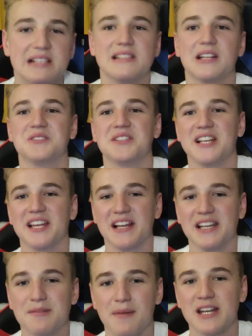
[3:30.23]
Ist natürlich
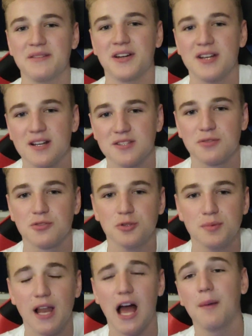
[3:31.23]
lächerlich, meiner Meinung nach, so ein
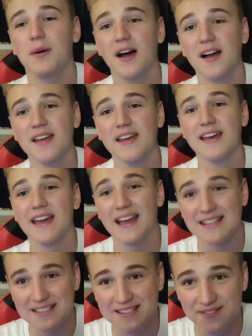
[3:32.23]
Jubel, aber
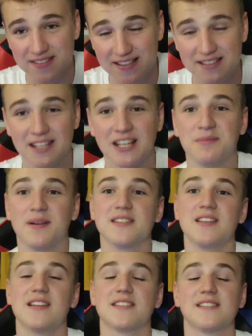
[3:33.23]
es ist, sind Dinge
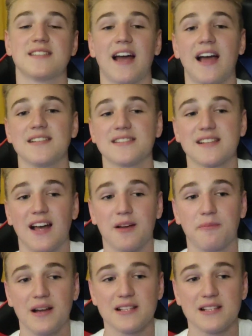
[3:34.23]
passiert, es ist geisteskrank.